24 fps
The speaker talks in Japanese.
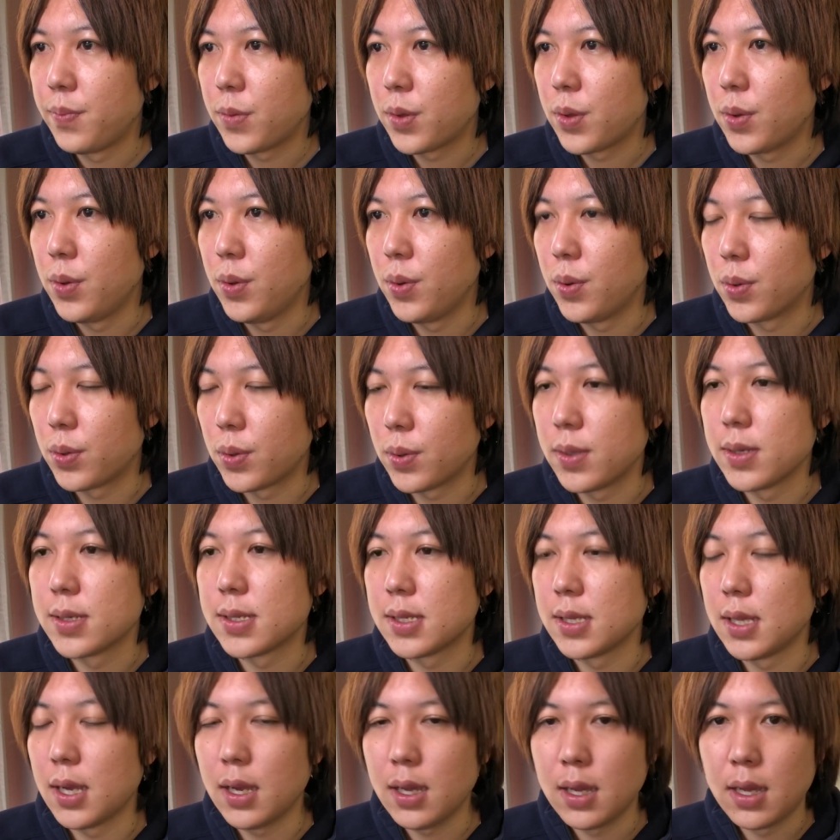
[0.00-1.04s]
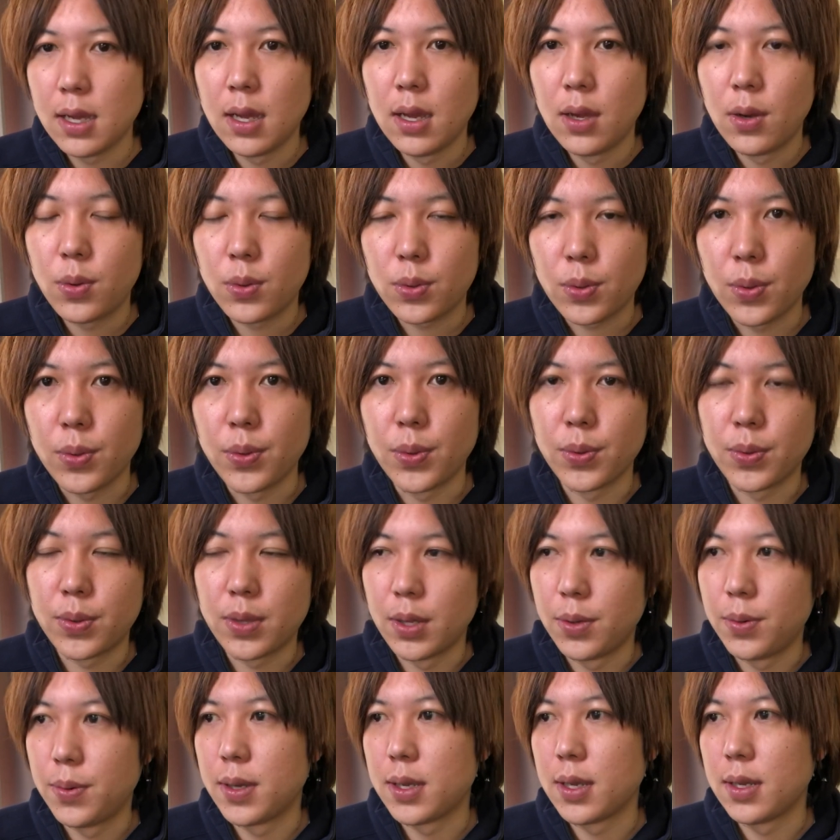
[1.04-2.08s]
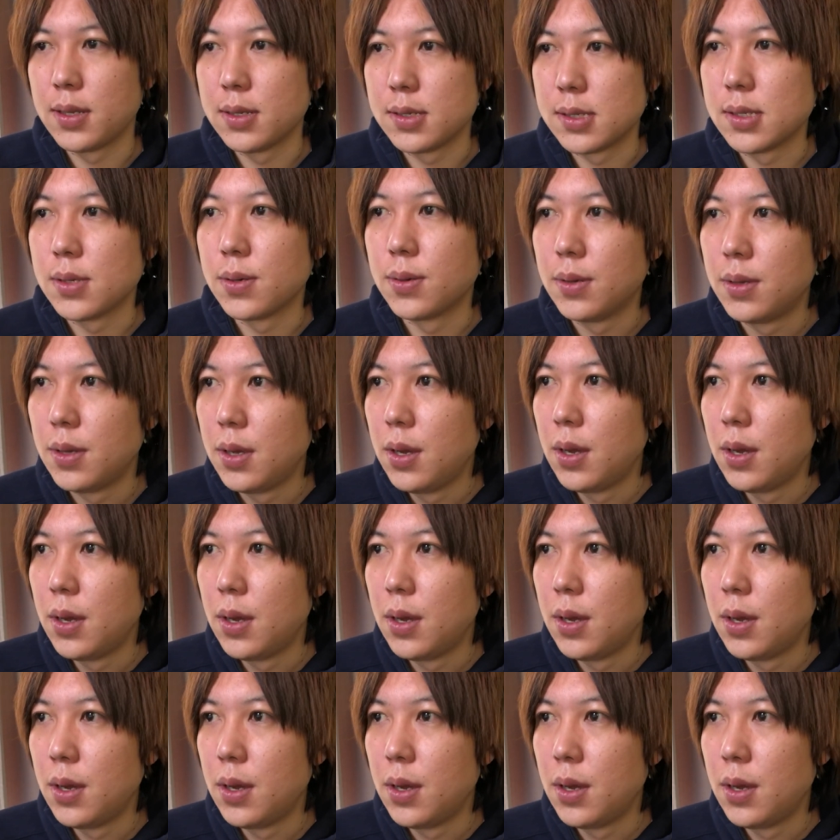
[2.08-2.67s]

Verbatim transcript: いうことですねことを言ってるわけですよ